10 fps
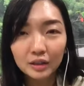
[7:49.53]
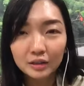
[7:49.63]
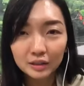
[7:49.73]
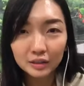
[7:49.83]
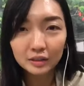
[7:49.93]

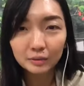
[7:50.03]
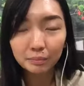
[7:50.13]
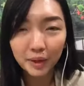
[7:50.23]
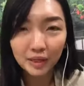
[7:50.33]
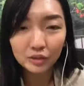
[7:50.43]

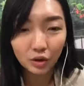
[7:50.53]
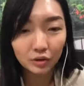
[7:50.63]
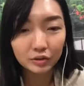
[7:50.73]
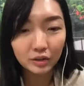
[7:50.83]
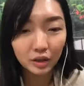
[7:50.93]
是 based
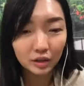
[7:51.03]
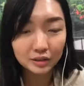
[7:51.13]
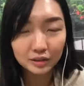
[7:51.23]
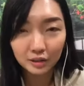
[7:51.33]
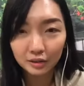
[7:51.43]
on 呃
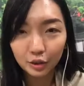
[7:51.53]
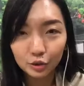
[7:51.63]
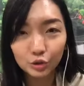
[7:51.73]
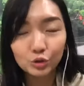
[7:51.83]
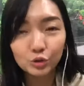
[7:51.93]
整个
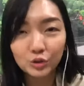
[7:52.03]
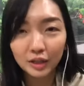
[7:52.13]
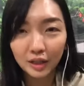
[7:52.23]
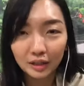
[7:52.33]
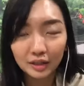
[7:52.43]
群组的
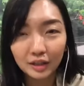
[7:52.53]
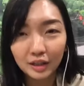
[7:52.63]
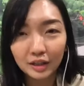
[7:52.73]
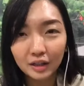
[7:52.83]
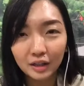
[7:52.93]
给你的
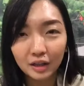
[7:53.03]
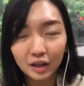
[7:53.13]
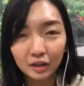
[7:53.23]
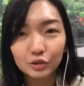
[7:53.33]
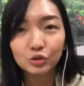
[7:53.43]
一个
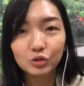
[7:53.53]
呃